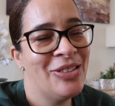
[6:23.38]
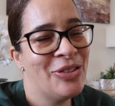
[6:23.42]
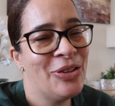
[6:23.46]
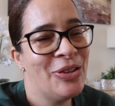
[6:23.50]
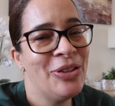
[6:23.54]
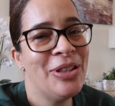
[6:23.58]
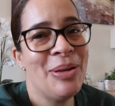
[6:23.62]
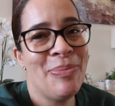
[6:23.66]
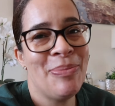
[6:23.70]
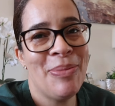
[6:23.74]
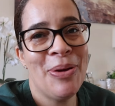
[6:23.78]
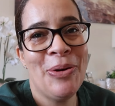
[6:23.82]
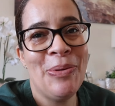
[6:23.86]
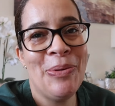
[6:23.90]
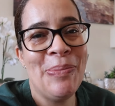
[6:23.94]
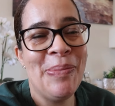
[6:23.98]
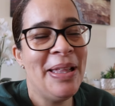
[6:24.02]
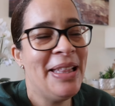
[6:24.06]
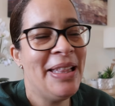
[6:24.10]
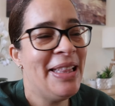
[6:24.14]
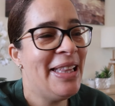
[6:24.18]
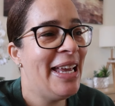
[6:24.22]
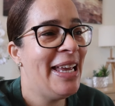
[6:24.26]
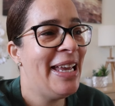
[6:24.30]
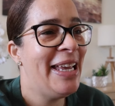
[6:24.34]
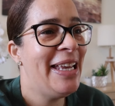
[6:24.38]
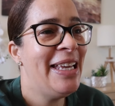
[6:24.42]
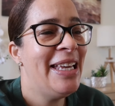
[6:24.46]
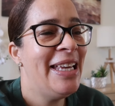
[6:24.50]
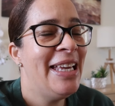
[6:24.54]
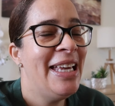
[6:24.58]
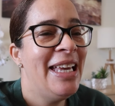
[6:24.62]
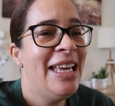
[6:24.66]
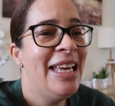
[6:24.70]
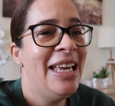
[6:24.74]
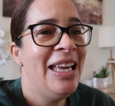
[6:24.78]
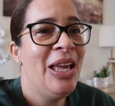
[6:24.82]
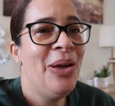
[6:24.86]
Acho que eu também comentei.
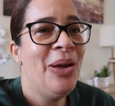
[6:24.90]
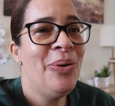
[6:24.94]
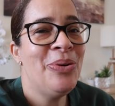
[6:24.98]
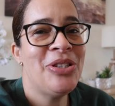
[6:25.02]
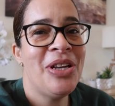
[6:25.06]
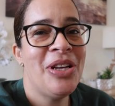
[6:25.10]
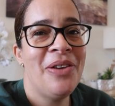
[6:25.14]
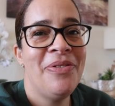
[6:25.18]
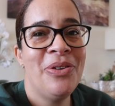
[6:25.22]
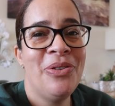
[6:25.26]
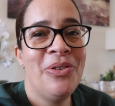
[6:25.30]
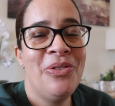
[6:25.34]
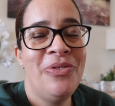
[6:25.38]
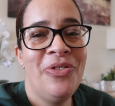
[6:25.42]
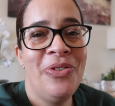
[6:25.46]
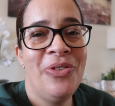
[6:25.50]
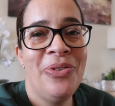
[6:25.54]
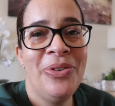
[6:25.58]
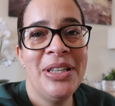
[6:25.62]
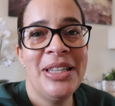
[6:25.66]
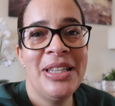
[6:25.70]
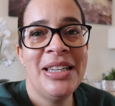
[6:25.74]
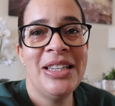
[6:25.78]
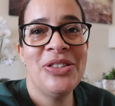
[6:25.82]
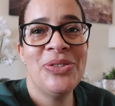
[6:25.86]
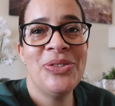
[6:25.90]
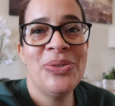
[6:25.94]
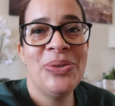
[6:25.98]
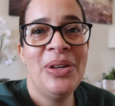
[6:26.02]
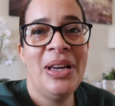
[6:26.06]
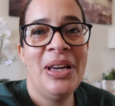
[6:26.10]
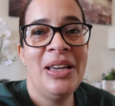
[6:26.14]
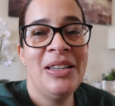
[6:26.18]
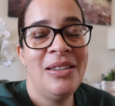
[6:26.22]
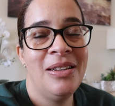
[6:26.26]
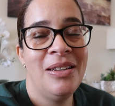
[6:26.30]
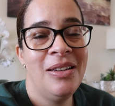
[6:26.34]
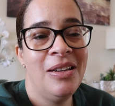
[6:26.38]
Eu achava que o voo era às,
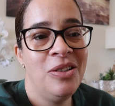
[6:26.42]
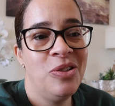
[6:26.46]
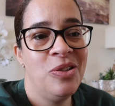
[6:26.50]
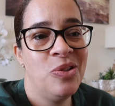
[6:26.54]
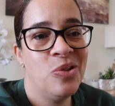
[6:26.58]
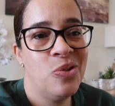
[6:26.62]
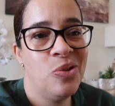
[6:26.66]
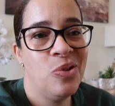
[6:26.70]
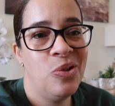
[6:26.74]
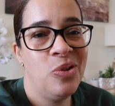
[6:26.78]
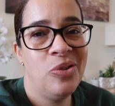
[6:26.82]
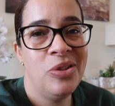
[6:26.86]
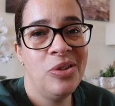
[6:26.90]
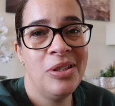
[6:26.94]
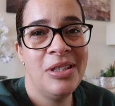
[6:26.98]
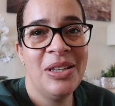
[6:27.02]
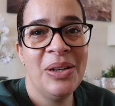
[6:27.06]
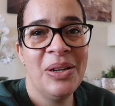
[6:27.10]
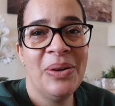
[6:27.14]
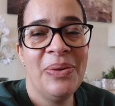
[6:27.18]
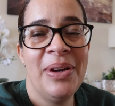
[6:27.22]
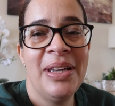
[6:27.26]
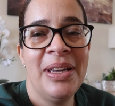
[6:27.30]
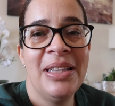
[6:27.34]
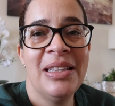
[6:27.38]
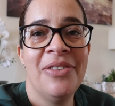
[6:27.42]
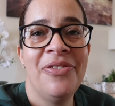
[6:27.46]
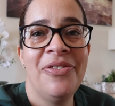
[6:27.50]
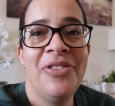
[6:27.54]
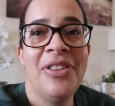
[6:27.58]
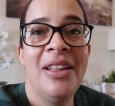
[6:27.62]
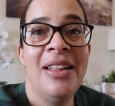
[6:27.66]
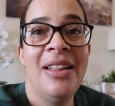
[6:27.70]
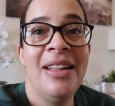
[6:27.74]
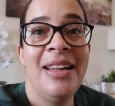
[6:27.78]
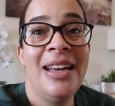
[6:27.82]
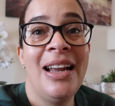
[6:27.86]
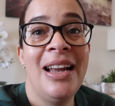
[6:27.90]
às 18h50,
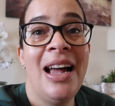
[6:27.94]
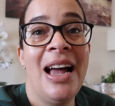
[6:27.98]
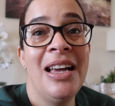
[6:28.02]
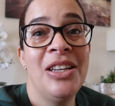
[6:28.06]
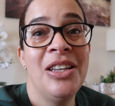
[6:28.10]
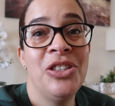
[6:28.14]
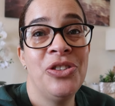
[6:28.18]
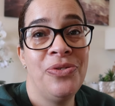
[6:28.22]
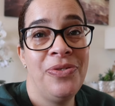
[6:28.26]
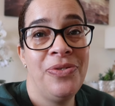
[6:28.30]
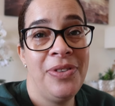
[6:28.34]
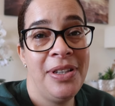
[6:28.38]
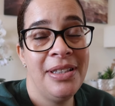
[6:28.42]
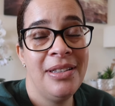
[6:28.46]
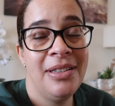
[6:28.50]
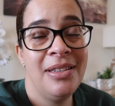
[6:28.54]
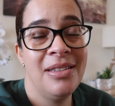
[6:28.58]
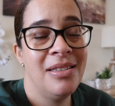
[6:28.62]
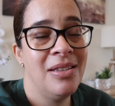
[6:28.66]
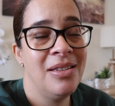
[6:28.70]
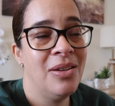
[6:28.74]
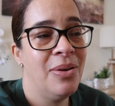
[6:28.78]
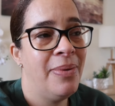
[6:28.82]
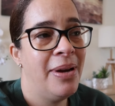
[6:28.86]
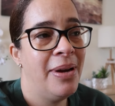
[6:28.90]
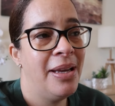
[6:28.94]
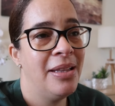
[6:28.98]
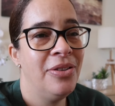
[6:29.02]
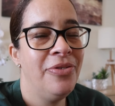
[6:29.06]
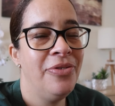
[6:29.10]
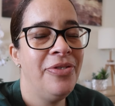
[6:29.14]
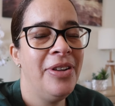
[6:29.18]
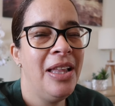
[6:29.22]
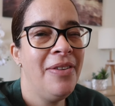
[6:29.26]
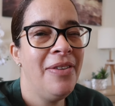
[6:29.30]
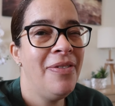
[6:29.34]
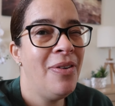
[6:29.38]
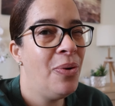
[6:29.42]
afinal era às 20h50. Eu
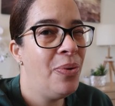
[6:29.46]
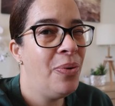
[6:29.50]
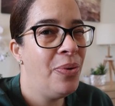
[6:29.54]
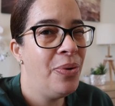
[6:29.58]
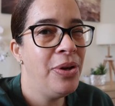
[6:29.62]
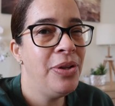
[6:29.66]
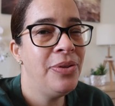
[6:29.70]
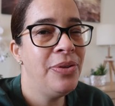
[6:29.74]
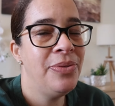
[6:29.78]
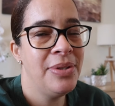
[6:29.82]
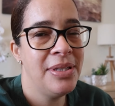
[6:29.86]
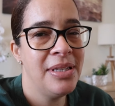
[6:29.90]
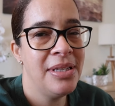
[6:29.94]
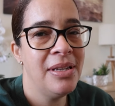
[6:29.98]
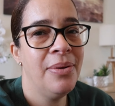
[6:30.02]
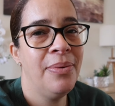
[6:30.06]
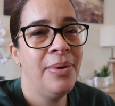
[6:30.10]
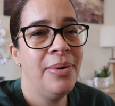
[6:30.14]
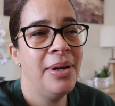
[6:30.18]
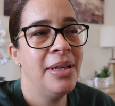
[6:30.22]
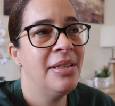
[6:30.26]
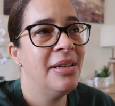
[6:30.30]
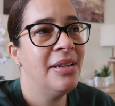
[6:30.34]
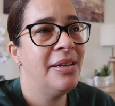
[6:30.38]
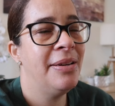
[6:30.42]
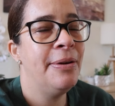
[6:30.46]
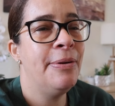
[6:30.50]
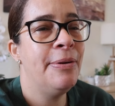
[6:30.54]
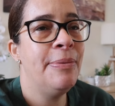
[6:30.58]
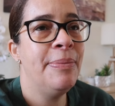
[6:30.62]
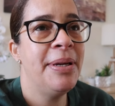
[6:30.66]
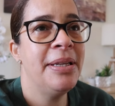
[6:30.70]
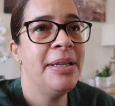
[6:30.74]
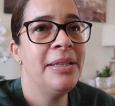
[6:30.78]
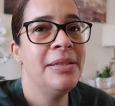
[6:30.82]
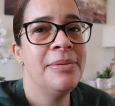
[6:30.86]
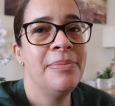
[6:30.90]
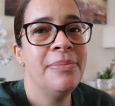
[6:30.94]
falava 8h50
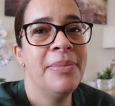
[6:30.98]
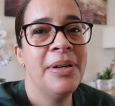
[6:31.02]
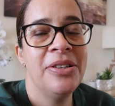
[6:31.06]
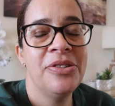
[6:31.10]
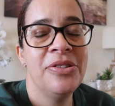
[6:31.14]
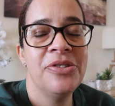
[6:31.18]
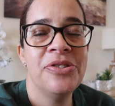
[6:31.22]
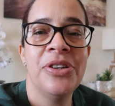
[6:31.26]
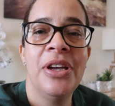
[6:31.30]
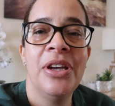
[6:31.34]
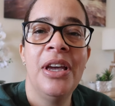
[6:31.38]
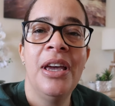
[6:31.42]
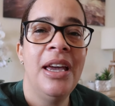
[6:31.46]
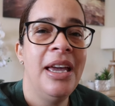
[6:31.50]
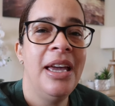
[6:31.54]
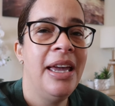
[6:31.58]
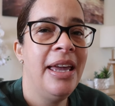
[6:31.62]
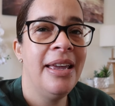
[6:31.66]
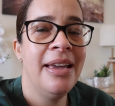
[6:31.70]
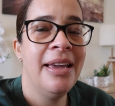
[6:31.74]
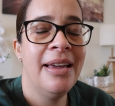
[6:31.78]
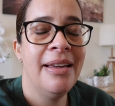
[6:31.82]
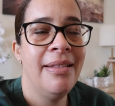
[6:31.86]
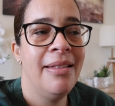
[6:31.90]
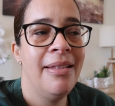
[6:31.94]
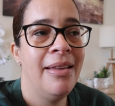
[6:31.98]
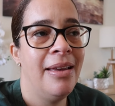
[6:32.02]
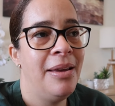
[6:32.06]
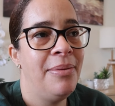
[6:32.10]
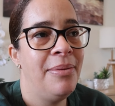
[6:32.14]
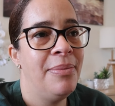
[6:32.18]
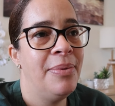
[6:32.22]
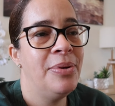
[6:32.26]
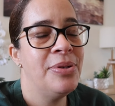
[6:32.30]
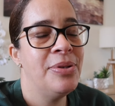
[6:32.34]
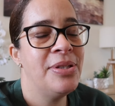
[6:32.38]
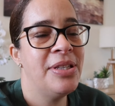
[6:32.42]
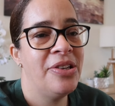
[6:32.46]
realmente, mas
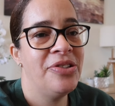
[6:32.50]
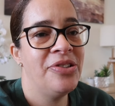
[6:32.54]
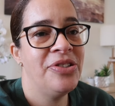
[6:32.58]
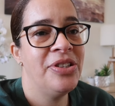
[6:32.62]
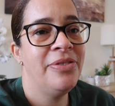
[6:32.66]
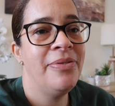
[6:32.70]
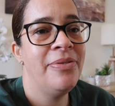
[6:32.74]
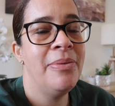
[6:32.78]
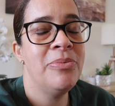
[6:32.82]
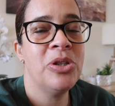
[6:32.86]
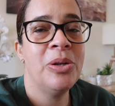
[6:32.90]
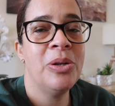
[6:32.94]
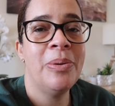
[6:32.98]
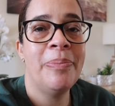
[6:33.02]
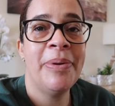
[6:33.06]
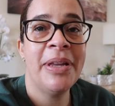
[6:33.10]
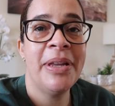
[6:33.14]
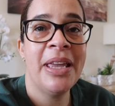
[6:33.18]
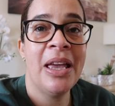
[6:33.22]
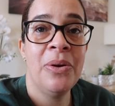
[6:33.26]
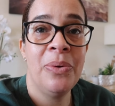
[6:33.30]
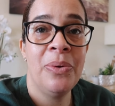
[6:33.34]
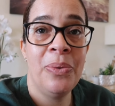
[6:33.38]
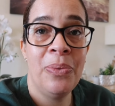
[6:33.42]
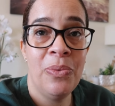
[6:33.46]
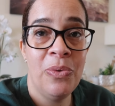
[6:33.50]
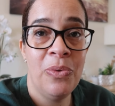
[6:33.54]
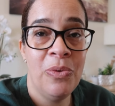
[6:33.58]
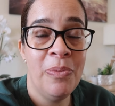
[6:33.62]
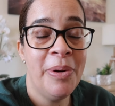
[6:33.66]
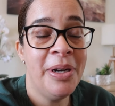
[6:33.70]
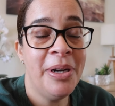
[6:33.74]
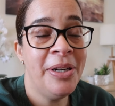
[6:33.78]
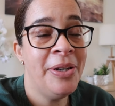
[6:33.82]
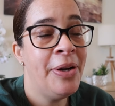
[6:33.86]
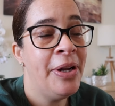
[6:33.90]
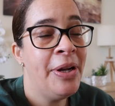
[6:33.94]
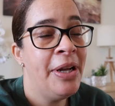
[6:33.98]
enganei-me. Ou seja, tivemos que apanhar um
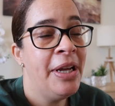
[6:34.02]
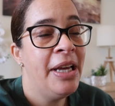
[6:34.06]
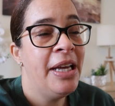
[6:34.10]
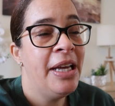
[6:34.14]
Uber.